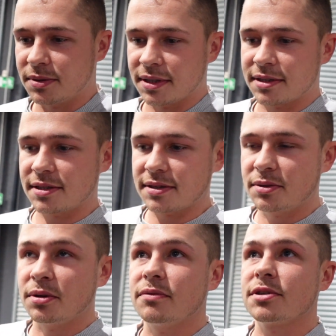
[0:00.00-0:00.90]
Und jetzt
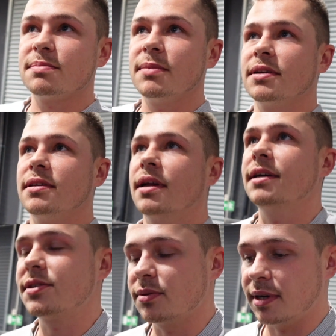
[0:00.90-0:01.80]
gucken wir uns mal die
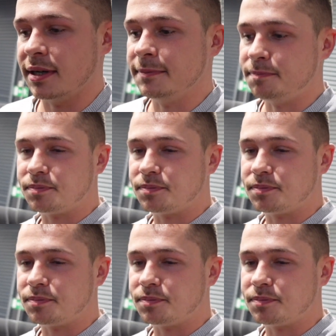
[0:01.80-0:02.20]
Leistung an.